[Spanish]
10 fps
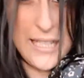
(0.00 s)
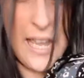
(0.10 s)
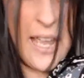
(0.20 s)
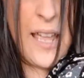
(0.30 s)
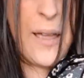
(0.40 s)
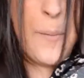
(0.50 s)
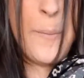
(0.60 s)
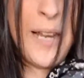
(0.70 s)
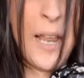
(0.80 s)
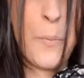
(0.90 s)
eh,
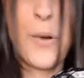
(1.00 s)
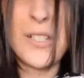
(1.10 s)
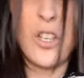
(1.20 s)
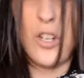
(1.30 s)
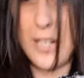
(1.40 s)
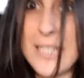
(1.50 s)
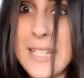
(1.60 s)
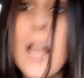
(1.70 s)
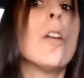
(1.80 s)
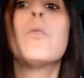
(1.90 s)
me le he puesto y os lo he
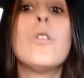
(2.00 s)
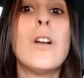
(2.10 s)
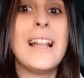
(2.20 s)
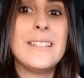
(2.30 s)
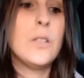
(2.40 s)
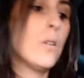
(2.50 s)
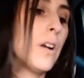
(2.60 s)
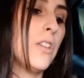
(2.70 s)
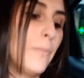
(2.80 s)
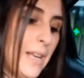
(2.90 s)
enseñado en un haul
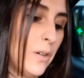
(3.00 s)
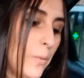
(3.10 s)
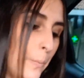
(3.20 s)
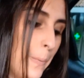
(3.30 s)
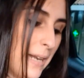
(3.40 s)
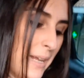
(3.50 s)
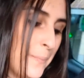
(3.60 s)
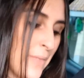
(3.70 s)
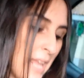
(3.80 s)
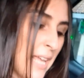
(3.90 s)
antiguo que yo me le
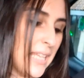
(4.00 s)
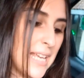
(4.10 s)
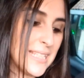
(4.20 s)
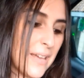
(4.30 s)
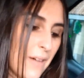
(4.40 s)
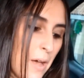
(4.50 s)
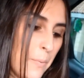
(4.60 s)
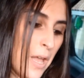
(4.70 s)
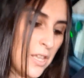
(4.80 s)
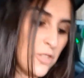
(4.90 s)
compré y
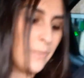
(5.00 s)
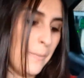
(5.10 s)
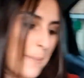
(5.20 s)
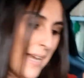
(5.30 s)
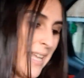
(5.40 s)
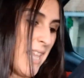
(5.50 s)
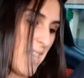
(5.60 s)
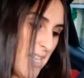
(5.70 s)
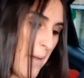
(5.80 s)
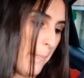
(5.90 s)
estaba, yo me pagué
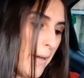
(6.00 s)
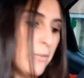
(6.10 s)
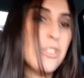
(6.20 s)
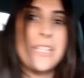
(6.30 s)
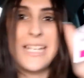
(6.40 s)
16 pavos